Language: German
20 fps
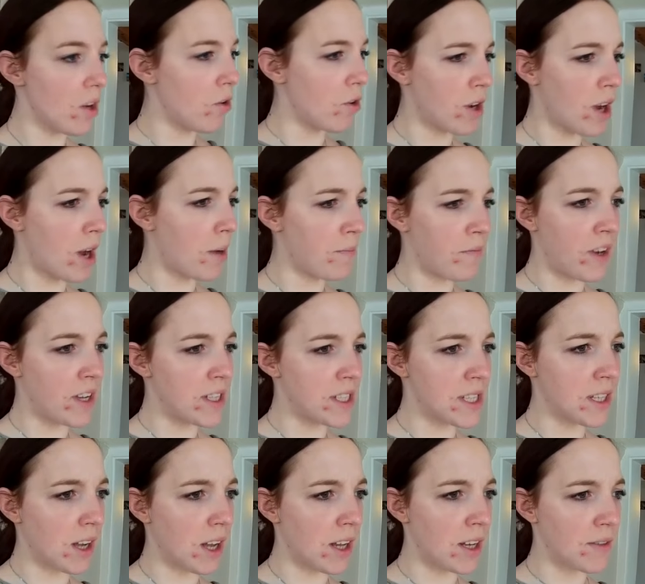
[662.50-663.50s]
Heute Abend weiß
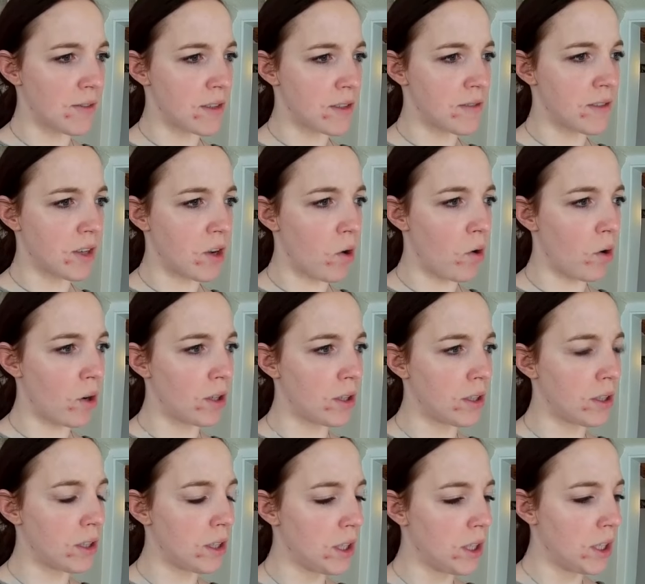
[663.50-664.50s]
ich gar nicht, was wir
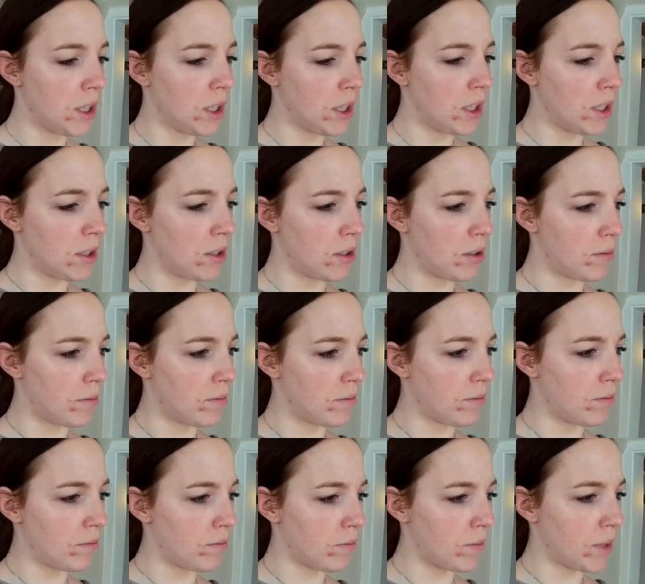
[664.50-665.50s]
kochen.
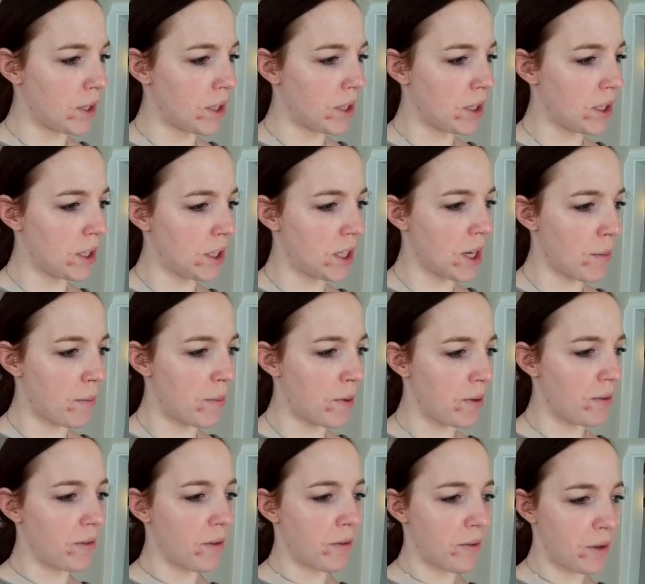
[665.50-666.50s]
Ähm, ich habe
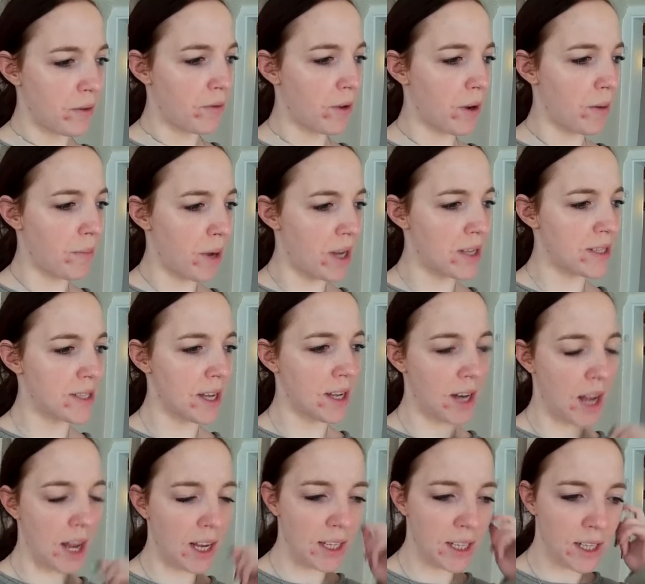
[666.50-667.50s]
auf jeden Fall ein paar
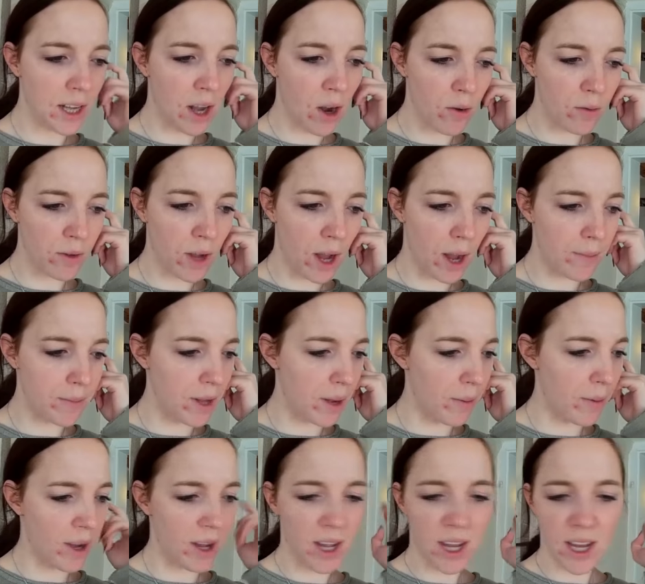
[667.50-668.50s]
Sachen eingekauft gehabt,
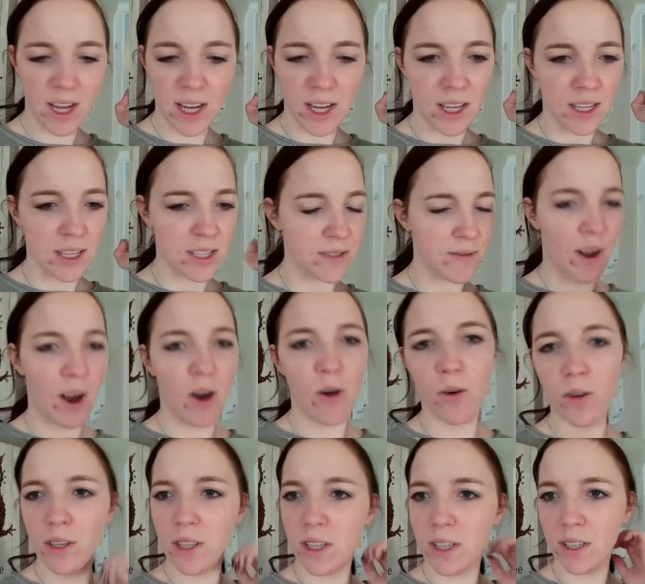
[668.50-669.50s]
aber das war
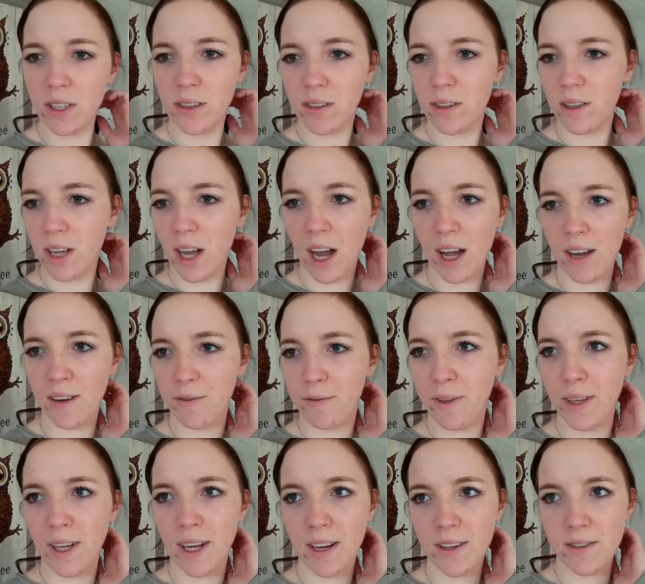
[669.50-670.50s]
auch nicht äh, gerade
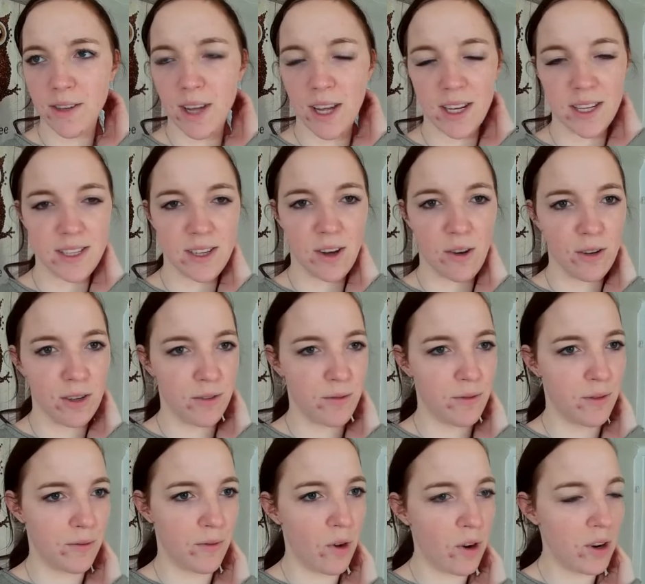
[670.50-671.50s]
viel, also hätte jetzt auch nicht
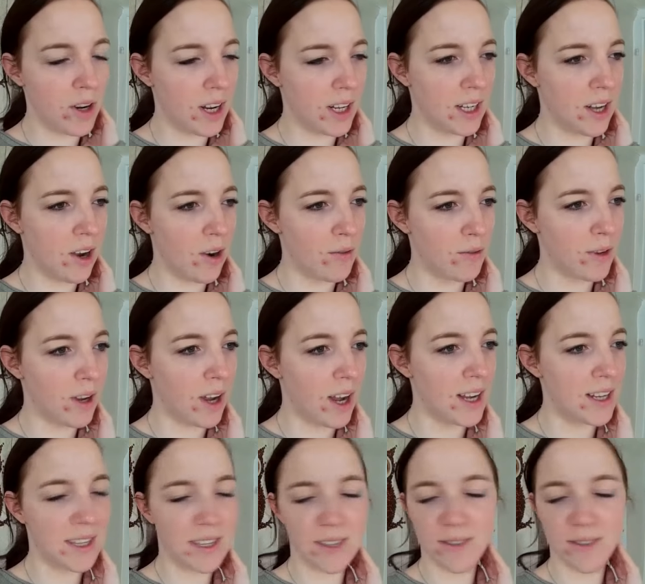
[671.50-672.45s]
für einen Wocheneinkauf gereicht.